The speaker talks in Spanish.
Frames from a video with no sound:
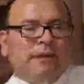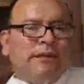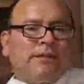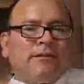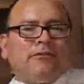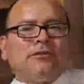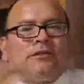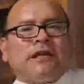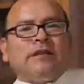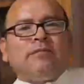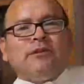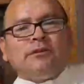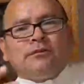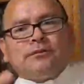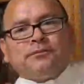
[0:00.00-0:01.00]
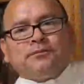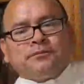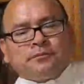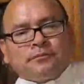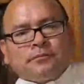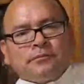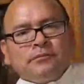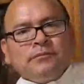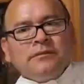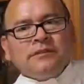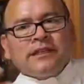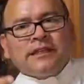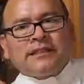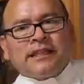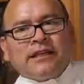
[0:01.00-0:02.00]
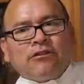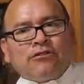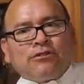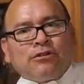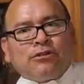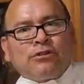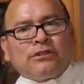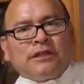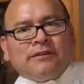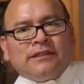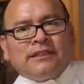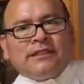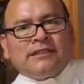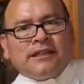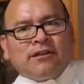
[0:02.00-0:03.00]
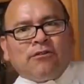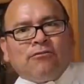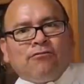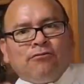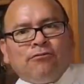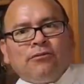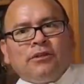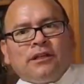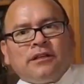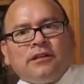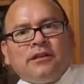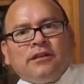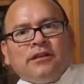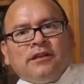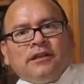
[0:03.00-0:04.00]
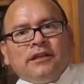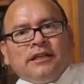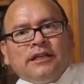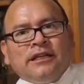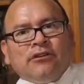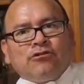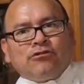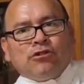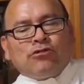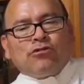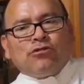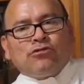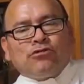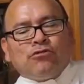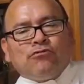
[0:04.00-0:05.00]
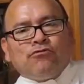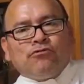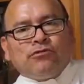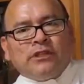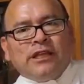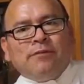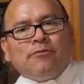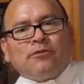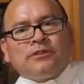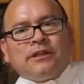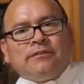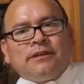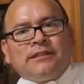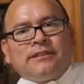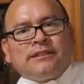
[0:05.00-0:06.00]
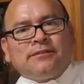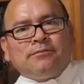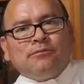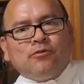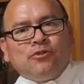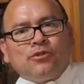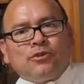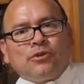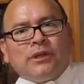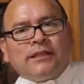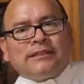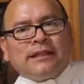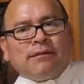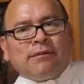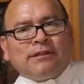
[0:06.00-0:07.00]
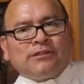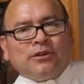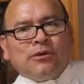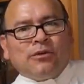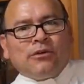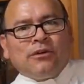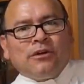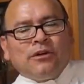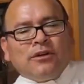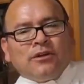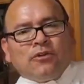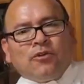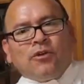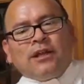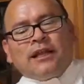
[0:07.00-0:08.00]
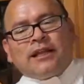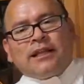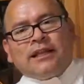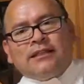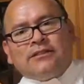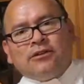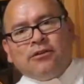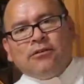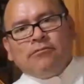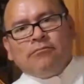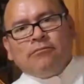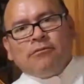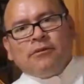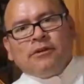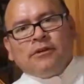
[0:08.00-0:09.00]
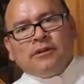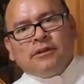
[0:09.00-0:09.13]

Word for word: Tal vez los términos entre nosotros a veces se confunden. Y nosotros confundimos a veces mucho la salvación con la redención.